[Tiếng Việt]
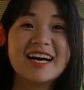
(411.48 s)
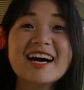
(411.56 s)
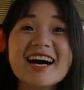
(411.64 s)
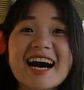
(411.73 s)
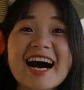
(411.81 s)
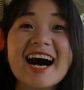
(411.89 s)

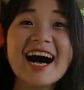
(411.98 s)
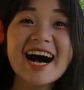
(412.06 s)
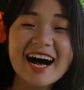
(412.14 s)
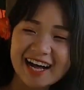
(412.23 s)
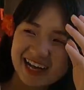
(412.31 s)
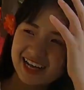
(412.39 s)

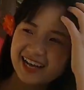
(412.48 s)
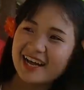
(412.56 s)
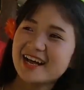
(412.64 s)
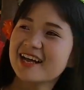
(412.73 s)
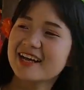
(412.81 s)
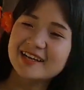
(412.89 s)
Sang
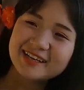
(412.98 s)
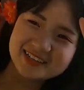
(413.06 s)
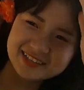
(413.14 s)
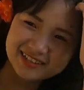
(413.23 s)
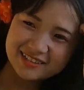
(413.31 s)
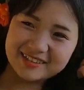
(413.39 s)
tên luôn
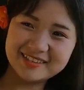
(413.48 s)
thôi.